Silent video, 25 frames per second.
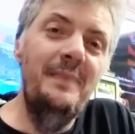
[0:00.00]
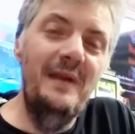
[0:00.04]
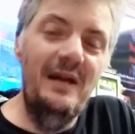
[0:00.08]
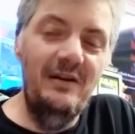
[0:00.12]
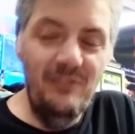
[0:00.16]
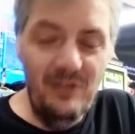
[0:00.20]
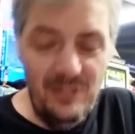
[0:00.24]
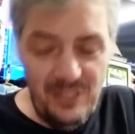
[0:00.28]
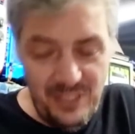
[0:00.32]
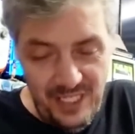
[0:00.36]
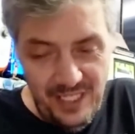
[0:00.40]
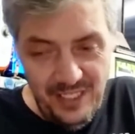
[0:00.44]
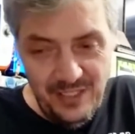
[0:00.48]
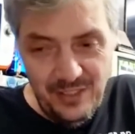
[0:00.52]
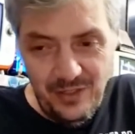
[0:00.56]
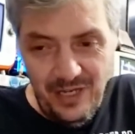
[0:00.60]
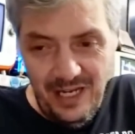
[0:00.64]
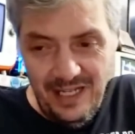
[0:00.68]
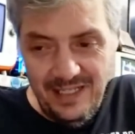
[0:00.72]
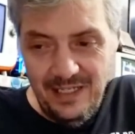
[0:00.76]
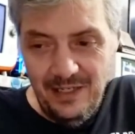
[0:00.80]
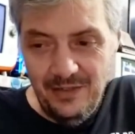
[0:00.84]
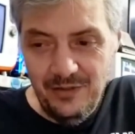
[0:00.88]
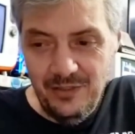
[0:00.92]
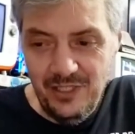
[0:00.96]
para vocês do
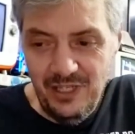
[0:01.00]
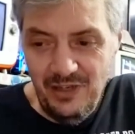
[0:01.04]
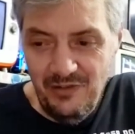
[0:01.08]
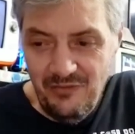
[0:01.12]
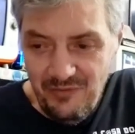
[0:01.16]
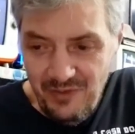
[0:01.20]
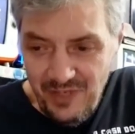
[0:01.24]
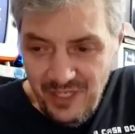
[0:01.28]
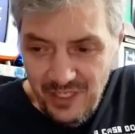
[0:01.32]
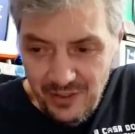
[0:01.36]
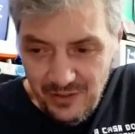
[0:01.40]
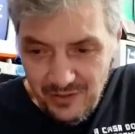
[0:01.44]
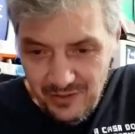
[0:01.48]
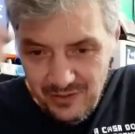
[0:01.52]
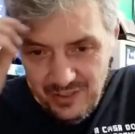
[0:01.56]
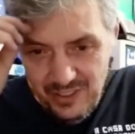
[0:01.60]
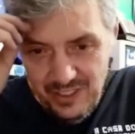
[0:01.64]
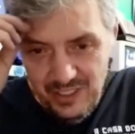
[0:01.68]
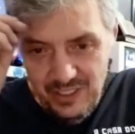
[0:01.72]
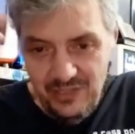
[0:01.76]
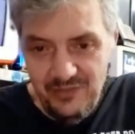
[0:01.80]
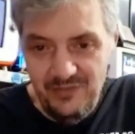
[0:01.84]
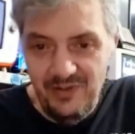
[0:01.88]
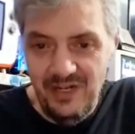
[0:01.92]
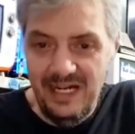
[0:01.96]
canal do Jefinho,
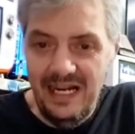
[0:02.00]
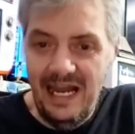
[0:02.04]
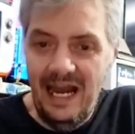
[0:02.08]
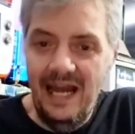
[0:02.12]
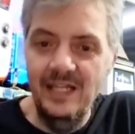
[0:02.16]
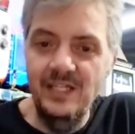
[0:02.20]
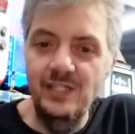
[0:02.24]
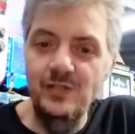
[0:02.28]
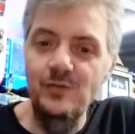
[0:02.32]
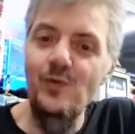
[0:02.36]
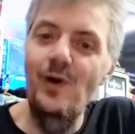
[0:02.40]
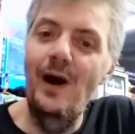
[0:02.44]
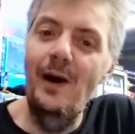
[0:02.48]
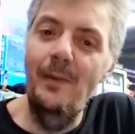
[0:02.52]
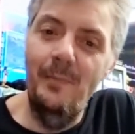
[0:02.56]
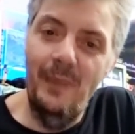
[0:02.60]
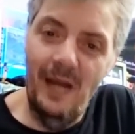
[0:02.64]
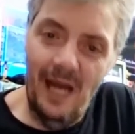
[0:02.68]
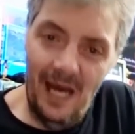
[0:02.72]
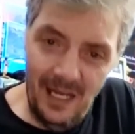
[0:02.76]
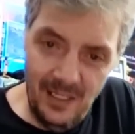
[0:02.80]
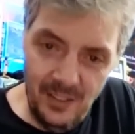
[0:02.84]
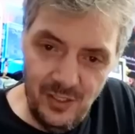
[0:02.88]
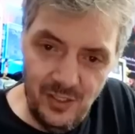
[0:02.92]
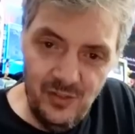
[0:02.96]
de verdade, um
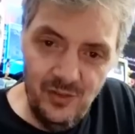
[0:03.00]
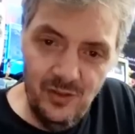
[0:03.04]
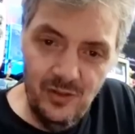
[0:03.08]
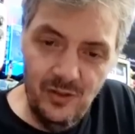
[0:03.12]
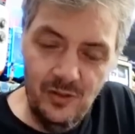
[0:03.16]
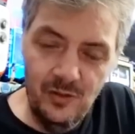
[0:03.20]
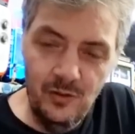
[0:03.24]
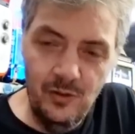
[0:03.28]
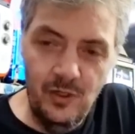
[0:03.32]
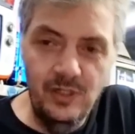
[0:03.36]
abraço.